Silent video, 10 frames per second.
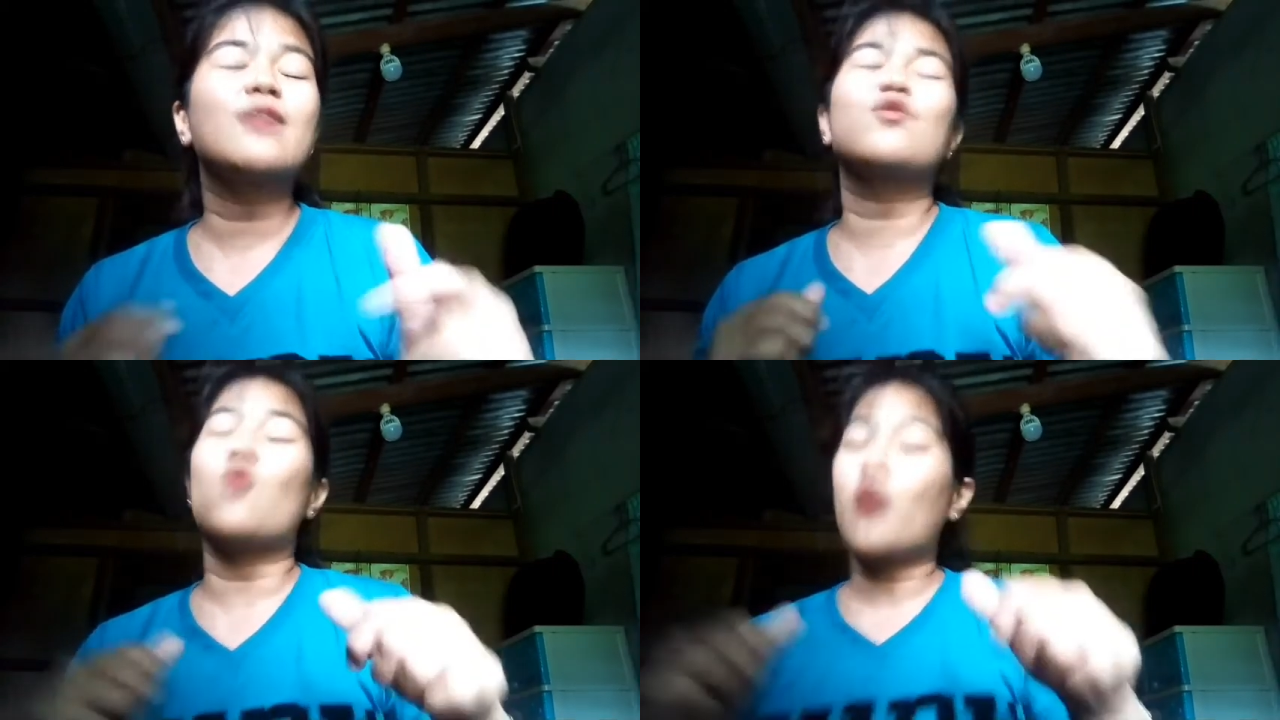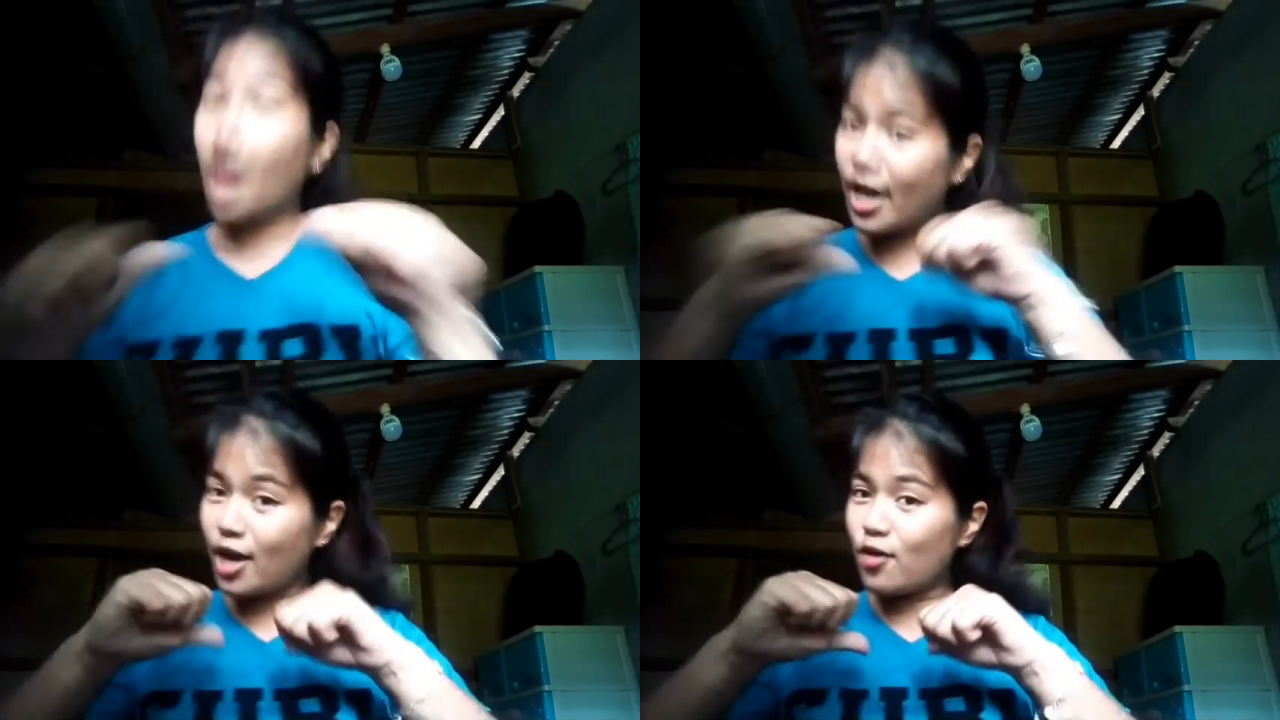kung
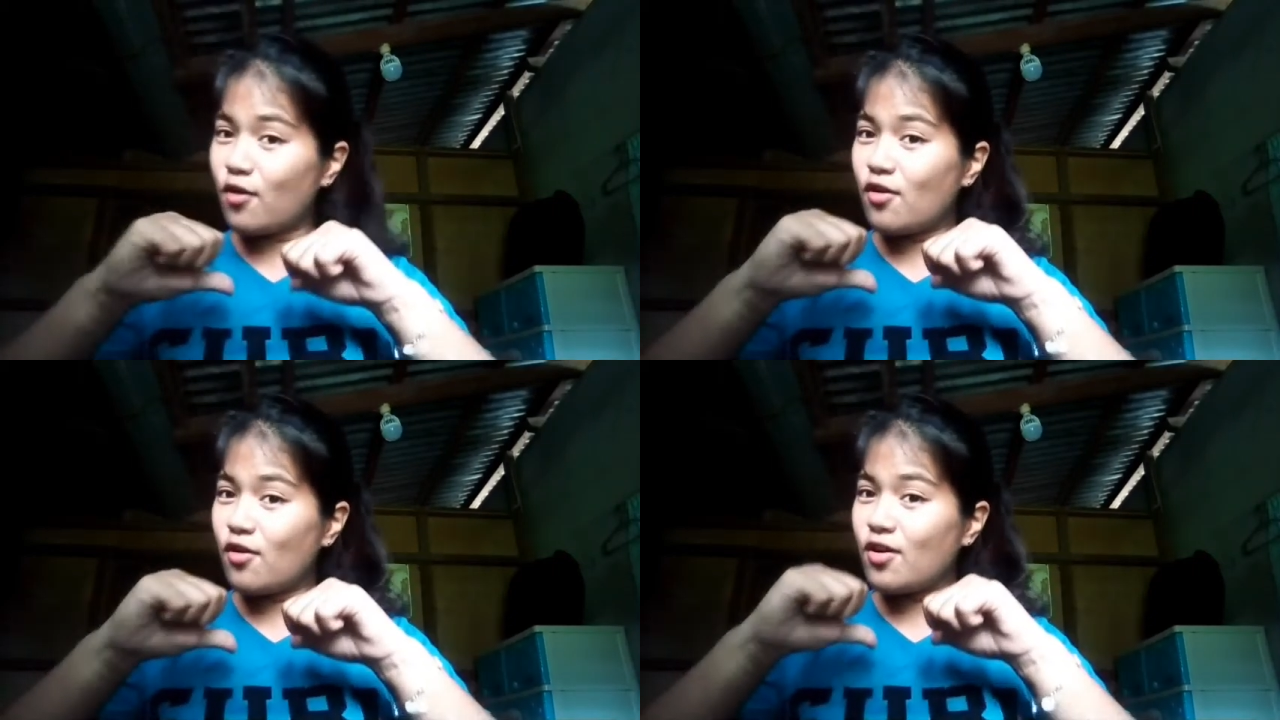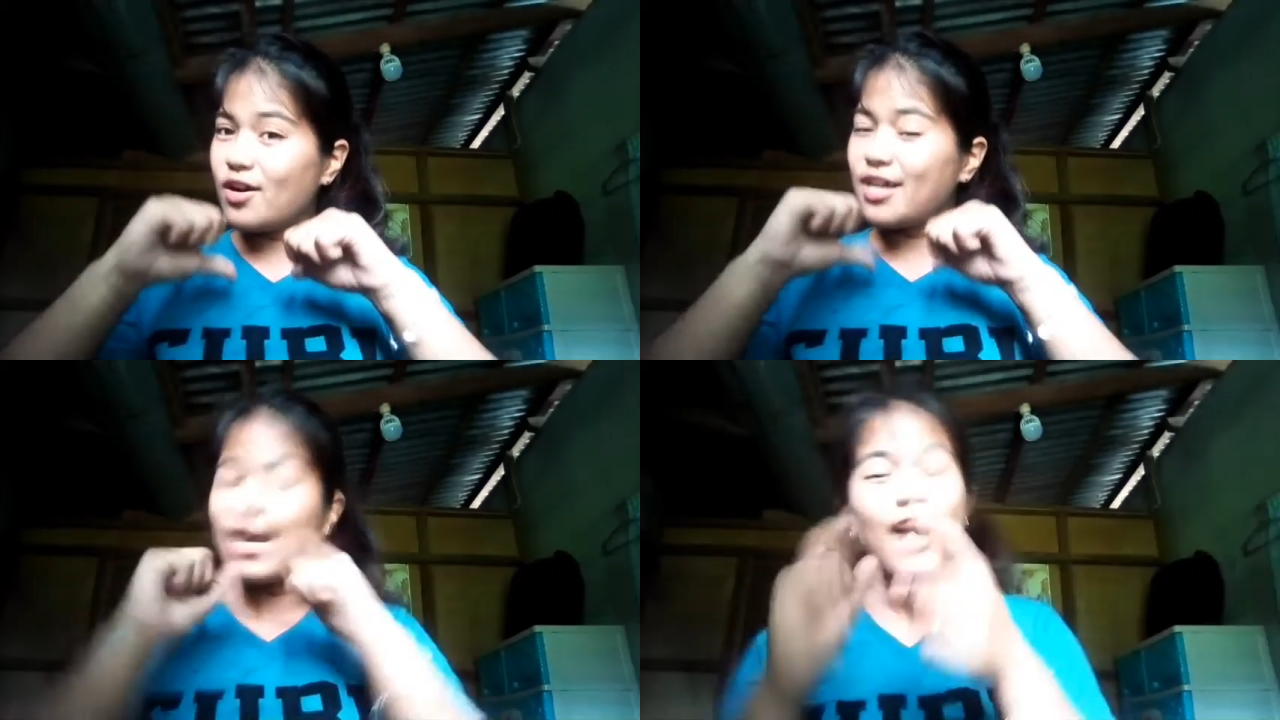kaya ko,
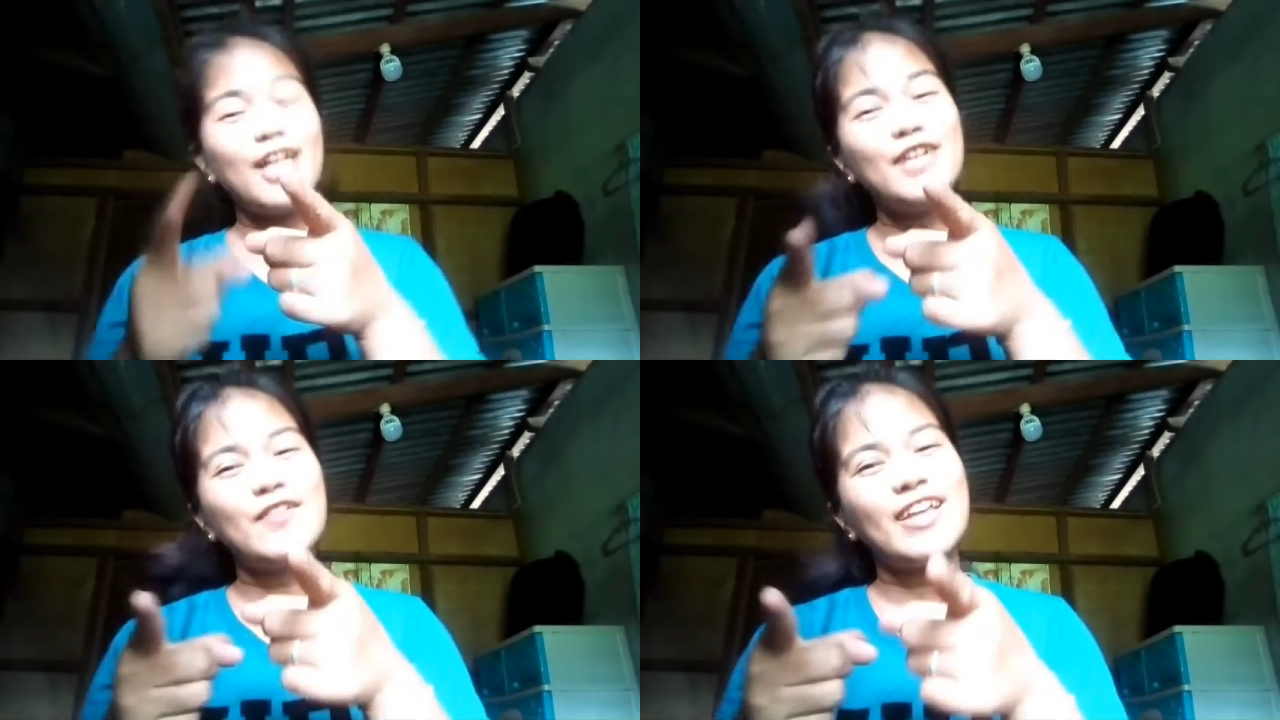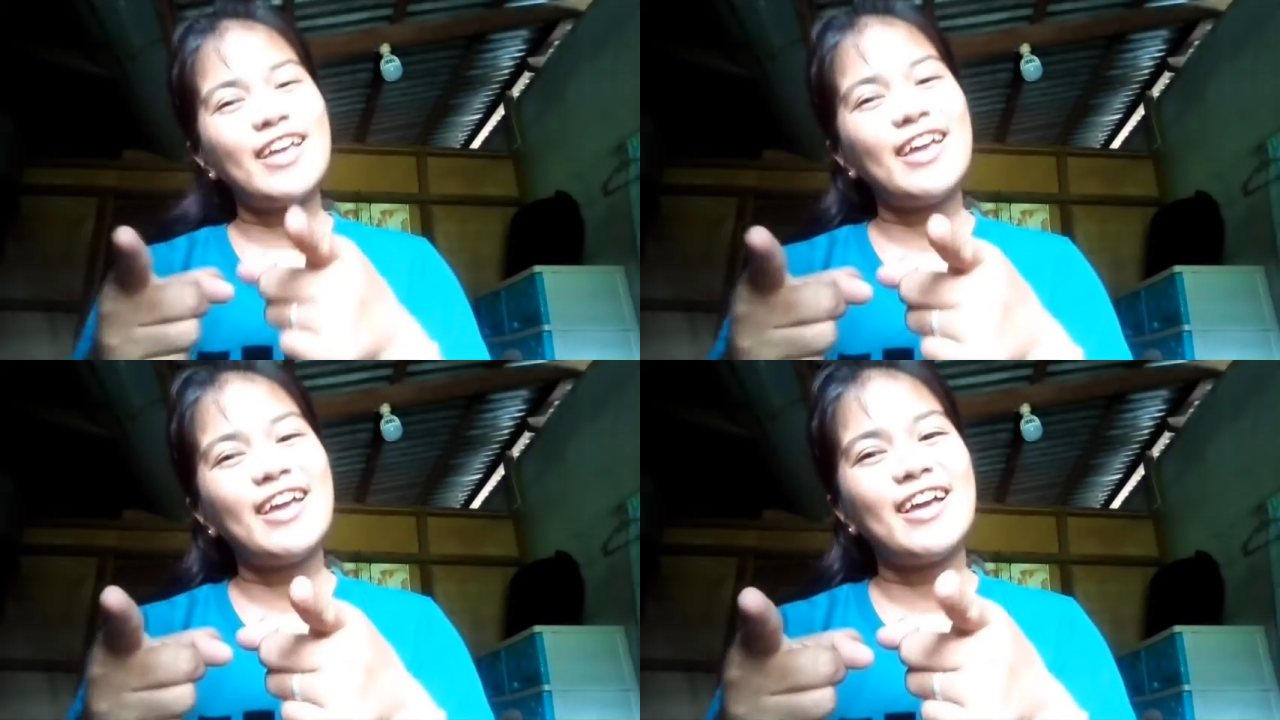kaya nyo
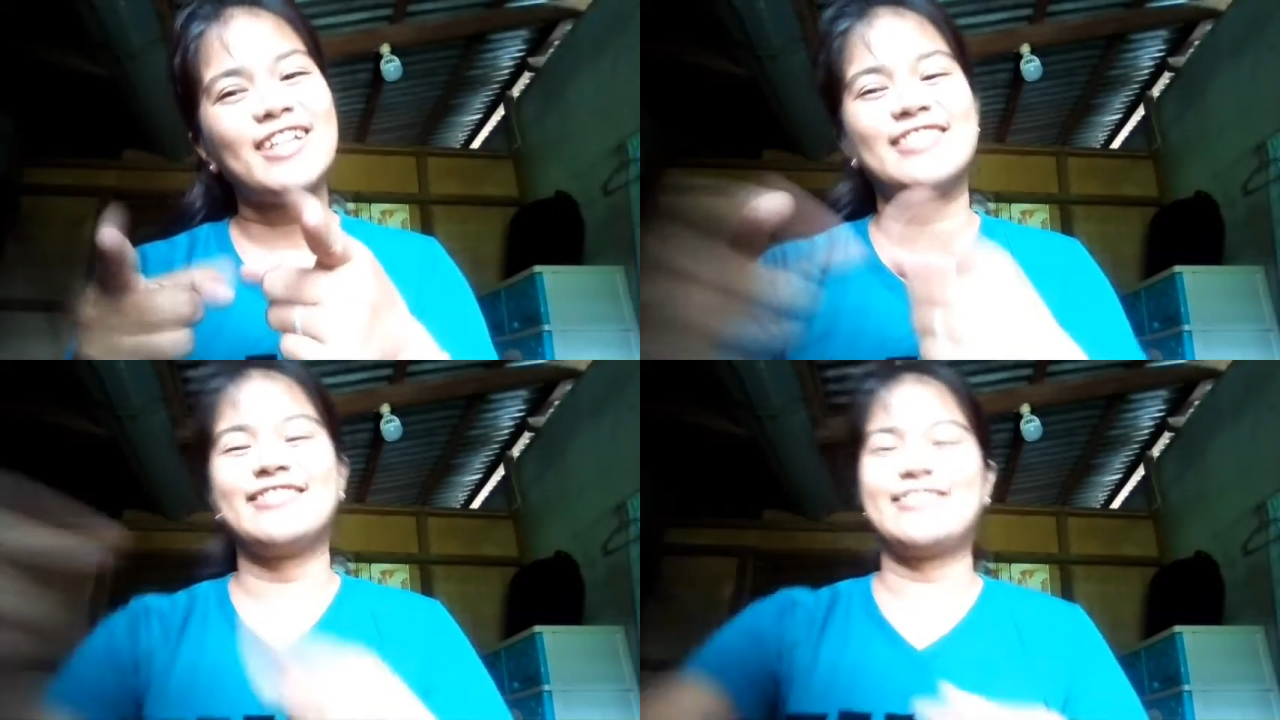rin.